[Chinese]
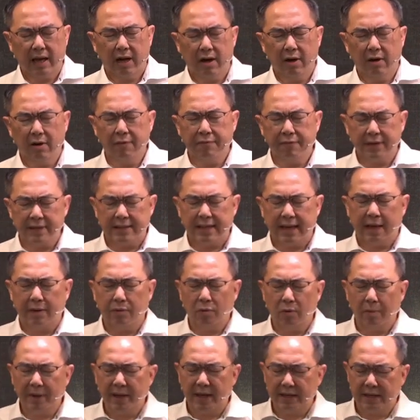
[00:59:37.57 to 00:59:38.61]
我们现在
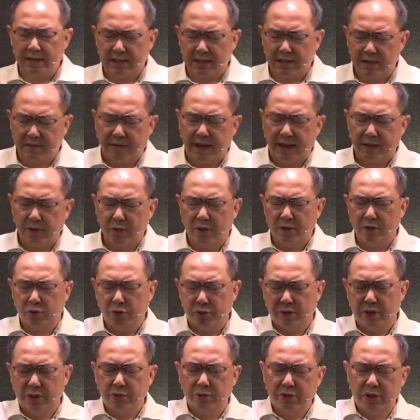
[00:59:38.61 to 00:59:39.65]
要分散，我们要一起
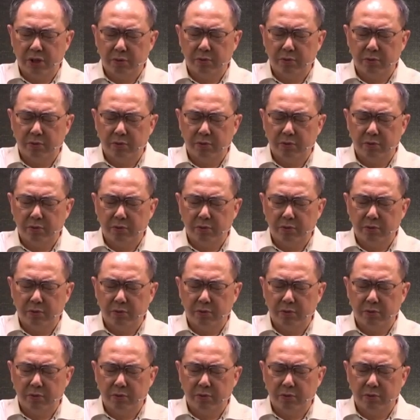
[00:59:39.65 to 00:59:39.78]
吃饭。